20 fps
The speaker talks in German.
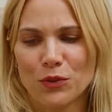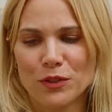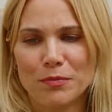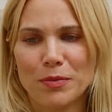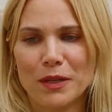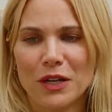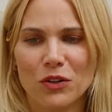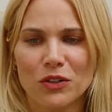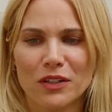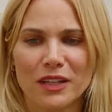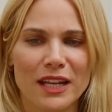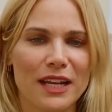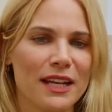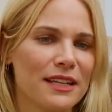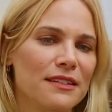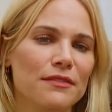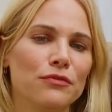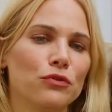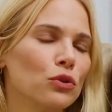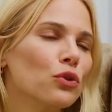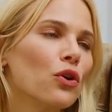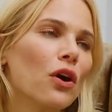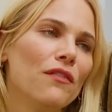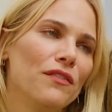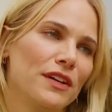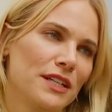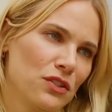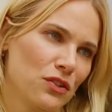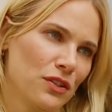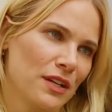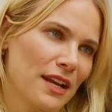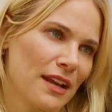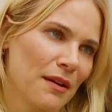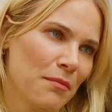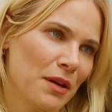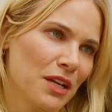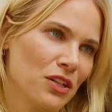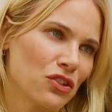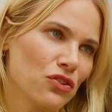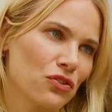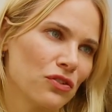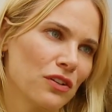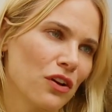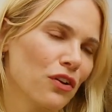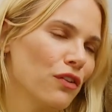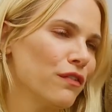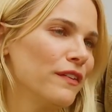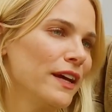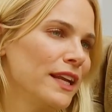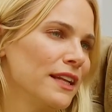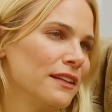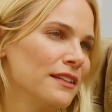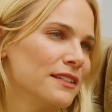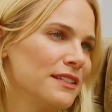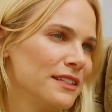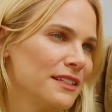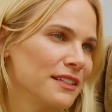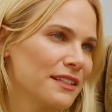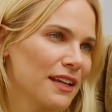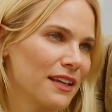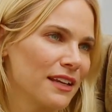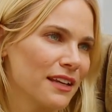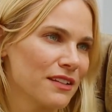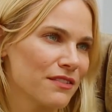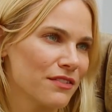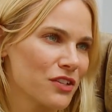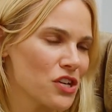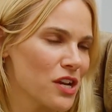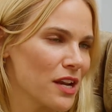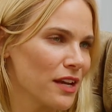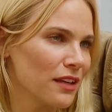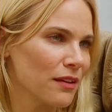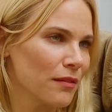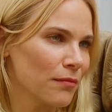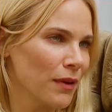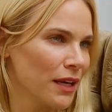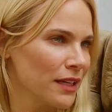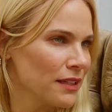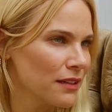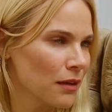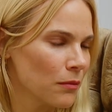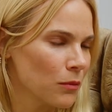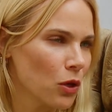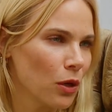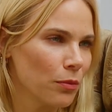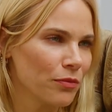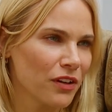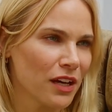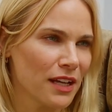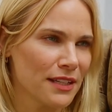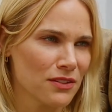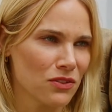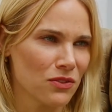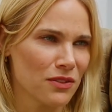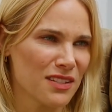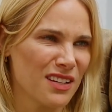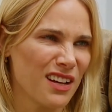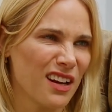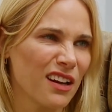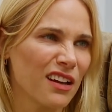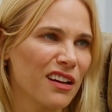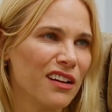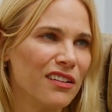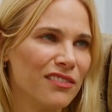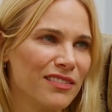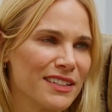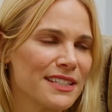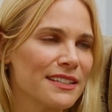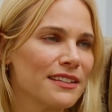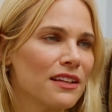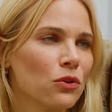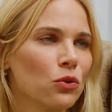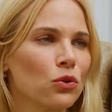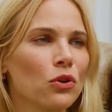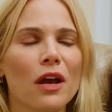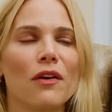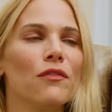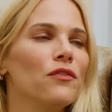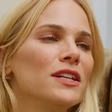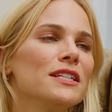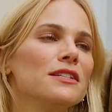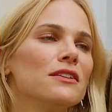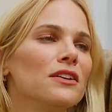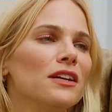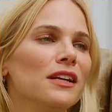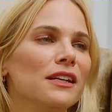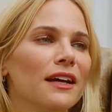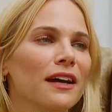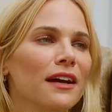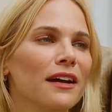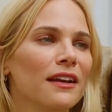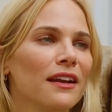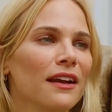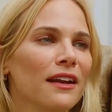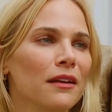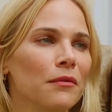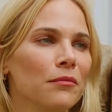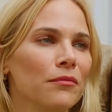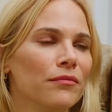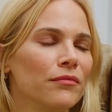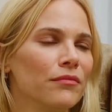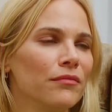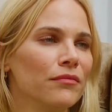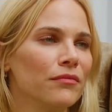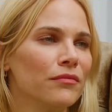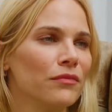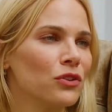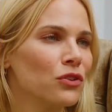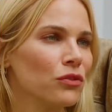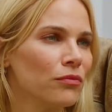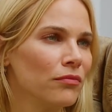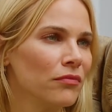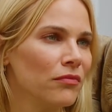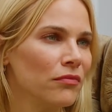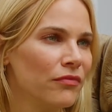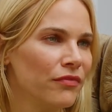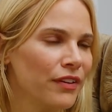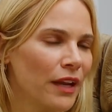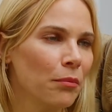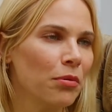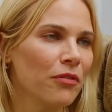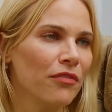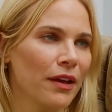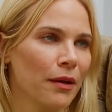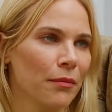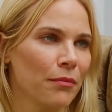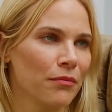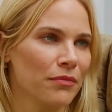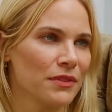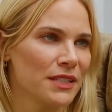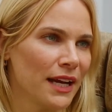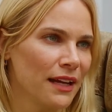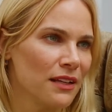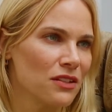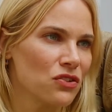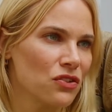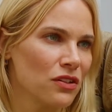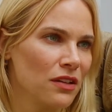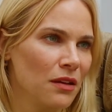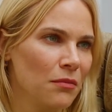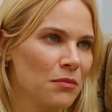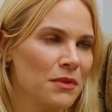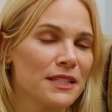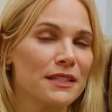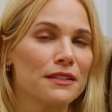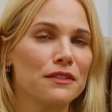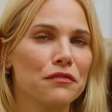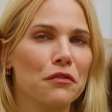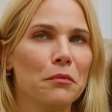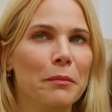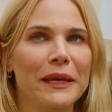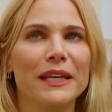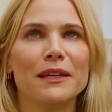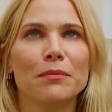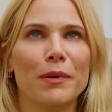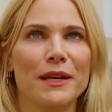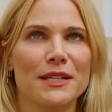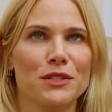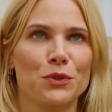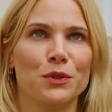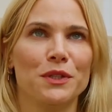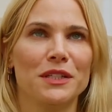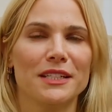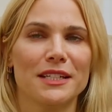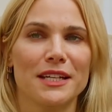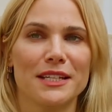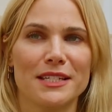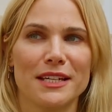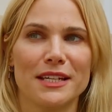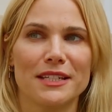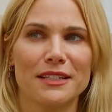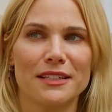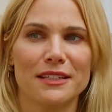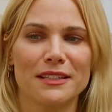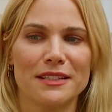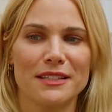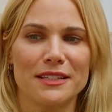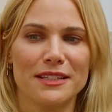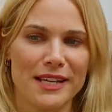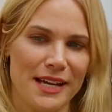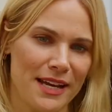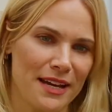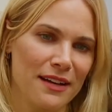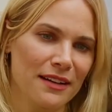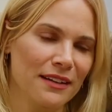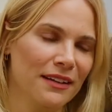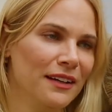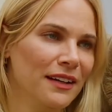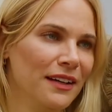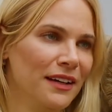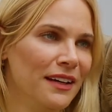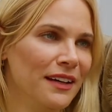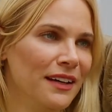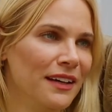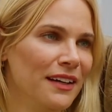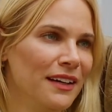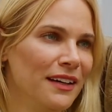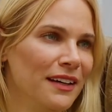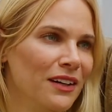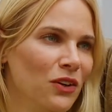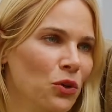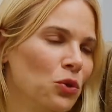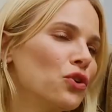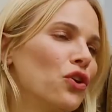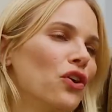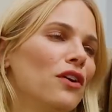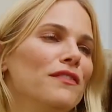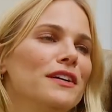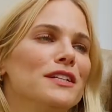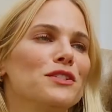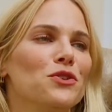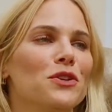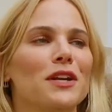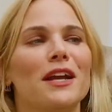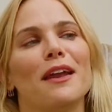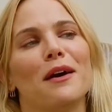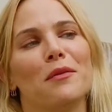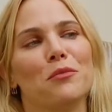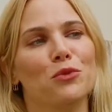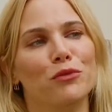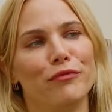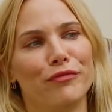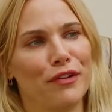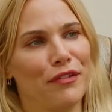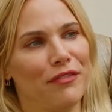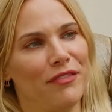Ich bin auch ein relativ unkonventioneller Mensch und auch wenn sich dann jetzt wahrscheinlich manche am Kopf kratzen und sagen, äh, was ist denn unkonventionell daran, an einem, so einem Wettbewerb teilzunehmen, ist es für mich persönlich tatsächlich ein sehr unkonventioneller Move